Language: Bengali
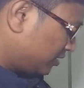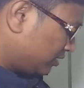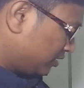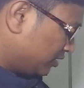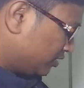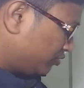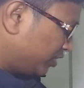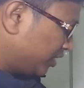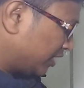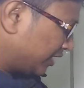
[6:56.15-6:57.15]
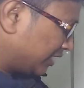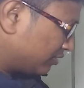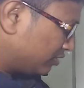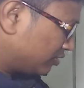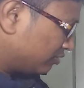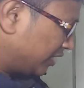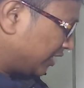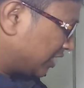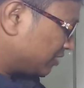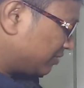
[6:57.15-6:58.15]
না টোয়েন্টি নাইন ক্যালকুলেট করলে
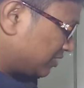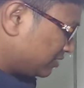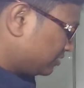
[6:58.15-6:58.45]
এখানে আসবে